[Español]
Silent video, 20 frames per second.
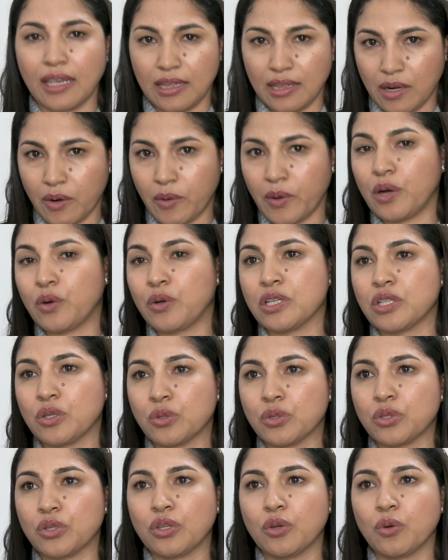que trabaja en una
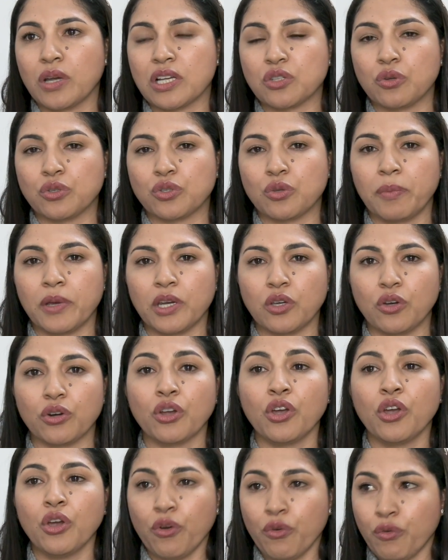institución de educación
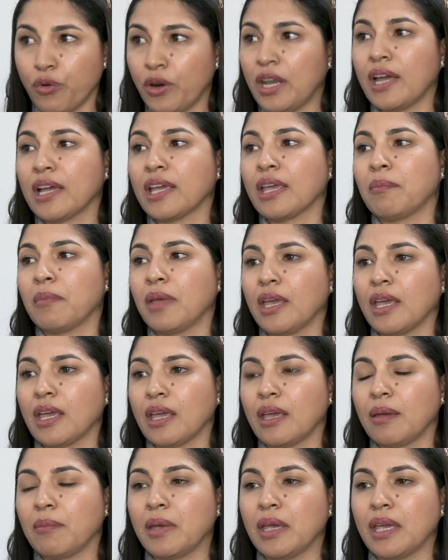superior fue la que
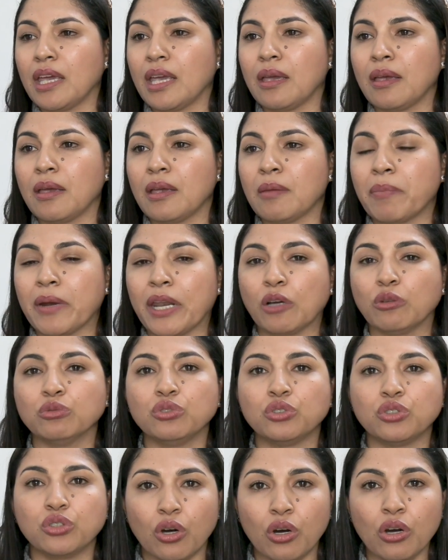me,
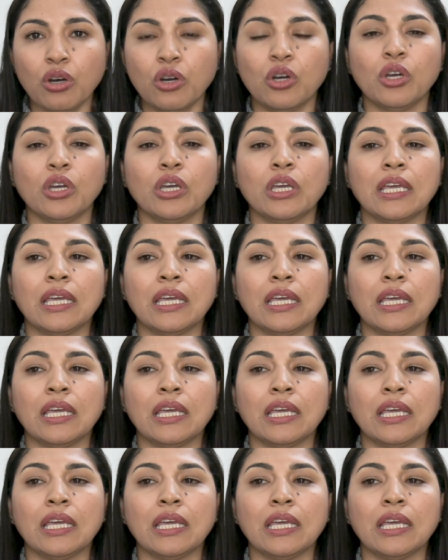preguntó